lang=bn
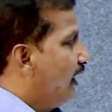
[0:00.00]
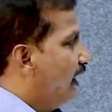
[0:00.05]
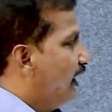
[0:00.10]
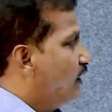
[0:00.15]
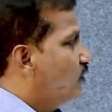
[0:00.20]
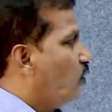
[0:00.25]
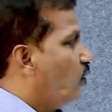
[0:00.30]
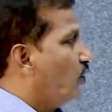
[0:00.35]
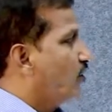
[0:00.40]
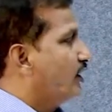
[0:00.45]
এই
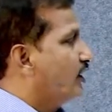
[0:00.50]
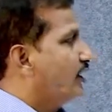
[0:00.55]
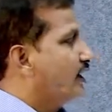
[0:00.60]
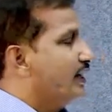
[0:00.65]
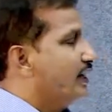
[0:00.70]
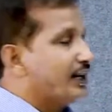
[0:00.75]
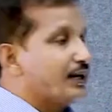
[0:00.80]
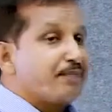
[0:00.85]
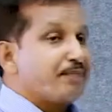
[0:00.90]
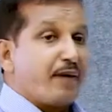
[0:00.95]
কর্নারে
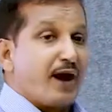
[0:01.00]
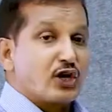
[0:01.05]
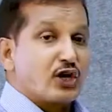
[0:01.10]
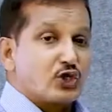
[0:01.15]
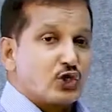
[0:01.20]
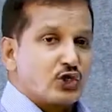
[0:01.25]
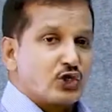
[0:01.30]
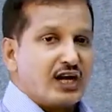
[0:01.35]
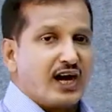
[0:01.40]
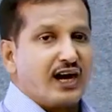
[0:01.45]
একটা
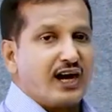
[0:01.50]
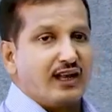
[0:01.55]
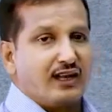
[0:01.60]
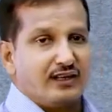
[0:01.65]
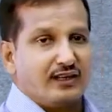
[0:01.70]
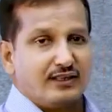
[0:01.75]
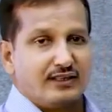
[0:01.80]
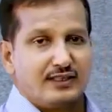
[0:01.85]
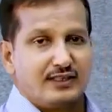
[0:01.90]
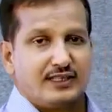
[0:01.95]
পার্শ্ব ঢাল
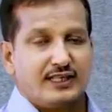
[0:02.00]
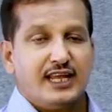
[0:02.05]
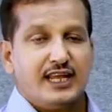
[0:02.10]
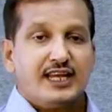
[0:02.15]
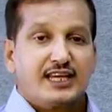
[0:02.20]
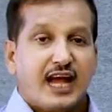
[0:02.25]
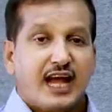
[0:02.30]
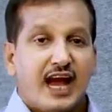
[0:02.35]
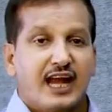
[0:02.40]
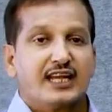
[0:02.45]
এই
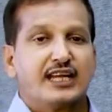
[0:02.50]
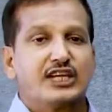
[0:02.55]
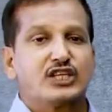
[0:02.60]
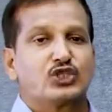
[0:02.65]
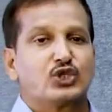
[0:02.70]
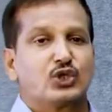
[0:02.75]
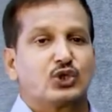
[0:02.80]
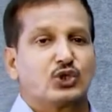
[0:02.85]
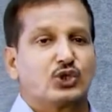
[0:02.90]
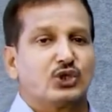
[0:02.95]
ঢালের
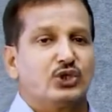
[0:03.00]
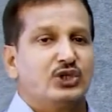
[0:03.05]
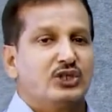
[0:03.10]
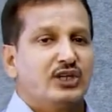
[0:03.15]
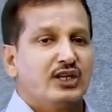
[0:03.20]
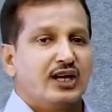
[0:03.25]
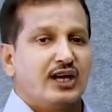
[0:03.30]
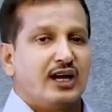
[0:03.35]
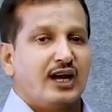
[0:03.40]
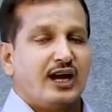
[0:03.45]
জন্য
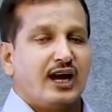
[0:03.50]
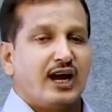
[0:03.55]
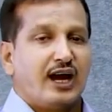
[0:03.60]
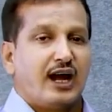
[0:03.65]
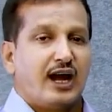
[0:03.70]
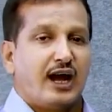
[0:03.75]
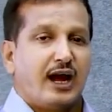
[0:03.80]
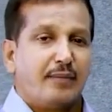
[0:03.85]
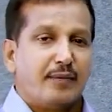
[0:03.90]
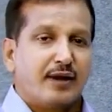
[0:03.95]

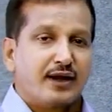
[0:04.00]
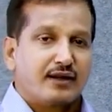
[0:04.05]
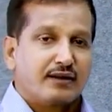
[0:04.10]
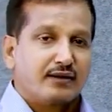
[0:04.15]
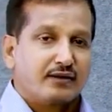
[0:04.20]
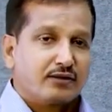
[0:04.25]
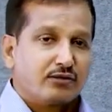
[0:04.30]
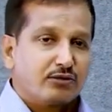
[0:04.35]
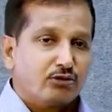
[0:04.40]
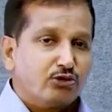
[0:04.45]
আমার
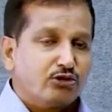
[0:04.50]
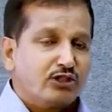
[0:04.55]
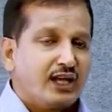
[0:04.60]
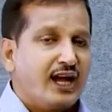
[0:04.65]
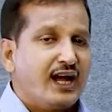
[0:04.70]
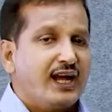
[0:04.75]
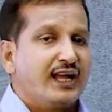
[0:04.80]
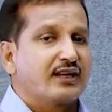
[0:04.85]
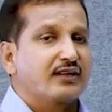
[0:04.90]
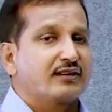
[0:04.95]

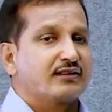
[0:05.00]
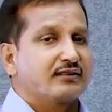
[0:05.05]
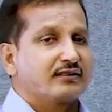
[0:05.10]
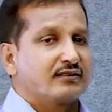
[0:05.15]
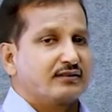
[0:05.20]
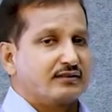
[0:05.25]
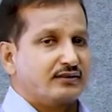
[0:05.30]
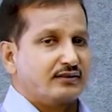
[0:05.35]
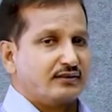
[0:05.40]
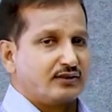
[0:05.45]
কোথায়
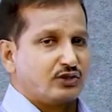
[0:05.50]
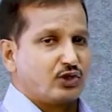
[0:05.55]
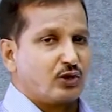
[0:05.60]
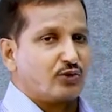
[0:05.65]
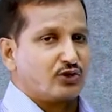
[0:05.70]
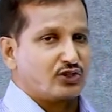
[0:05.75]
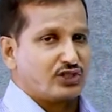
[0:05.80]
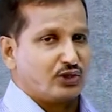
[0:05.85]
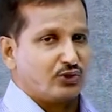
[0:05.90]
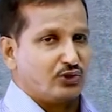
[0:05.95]

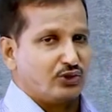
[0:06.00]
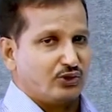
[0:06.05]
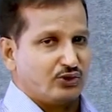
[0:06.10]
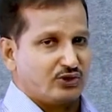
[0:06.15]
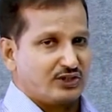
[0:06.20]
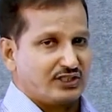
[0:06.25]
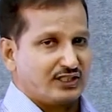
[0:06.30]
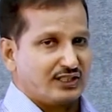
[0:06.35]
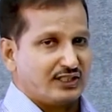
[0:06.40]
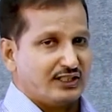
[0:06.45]
সমস্যাগুলি
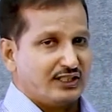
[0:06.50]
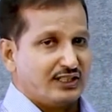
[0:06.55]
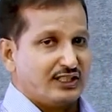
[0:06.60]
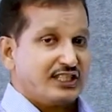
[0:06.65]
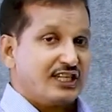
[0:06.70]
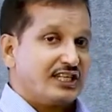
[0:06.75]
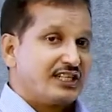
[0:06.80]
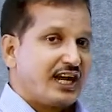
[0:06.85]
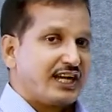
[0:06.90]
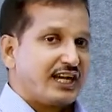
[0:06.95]
হচ্ছে
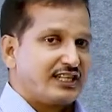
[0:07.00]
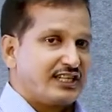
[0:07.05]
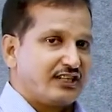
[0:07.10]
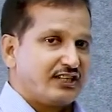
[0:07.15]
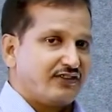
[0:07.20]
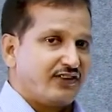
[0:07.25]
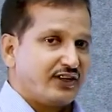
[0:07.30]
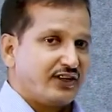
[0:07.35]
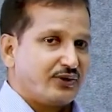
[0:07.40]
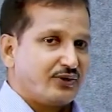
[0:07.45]
সেটা
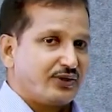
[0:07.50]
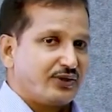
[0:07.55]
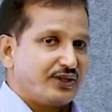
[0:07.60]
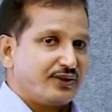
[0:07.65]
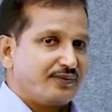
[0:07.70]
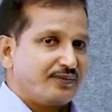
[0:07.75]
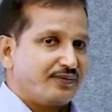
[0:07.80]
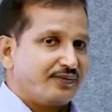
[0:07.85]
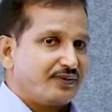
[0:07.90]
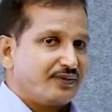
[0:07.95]
আইডেন্টিফাই করি
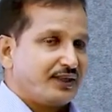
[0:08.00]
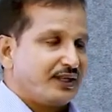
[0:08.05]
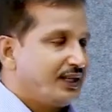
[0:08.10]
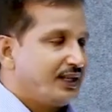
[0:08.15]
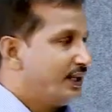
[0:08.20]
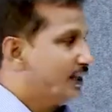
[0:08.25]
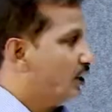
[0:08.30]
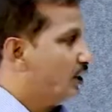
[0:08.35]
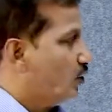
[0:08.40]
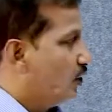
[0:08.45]

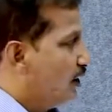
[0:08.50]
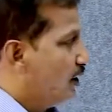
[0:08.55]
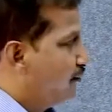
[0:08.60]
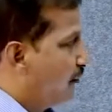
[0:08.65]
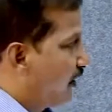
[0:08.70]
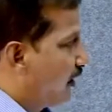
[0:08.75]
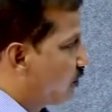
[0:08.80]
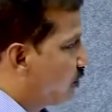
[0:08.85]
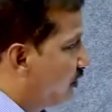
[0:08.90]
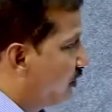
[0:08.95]
দেখো এই
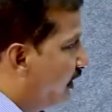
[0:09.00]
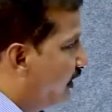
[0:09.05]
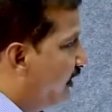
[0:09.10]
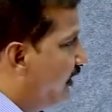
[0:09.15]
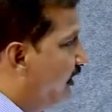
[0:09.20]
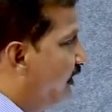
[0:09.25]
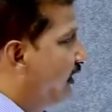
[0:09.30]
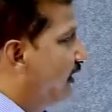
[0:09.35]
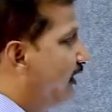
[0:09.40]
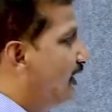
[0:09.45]
পার্শ্ব ঢালে
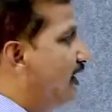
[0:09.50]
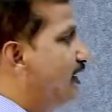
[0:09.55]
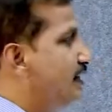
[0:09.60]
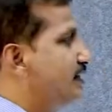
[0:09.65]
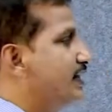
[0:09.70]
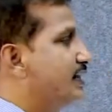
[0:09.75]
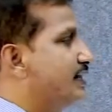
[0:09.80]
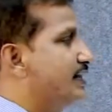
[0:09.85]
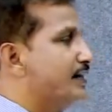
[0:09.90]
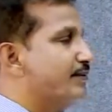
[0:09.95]
এই
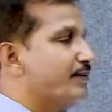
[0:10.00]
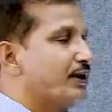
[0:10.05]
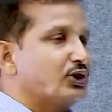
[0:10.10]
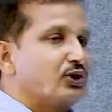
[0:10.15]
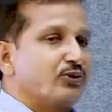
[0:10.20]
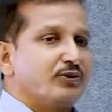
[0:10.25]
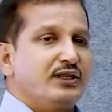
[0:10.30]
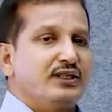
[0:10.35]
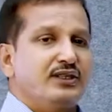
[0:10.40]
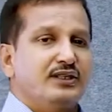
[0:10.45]
চিত্রের
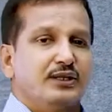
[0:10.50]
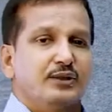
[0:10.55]
মাধ্যমে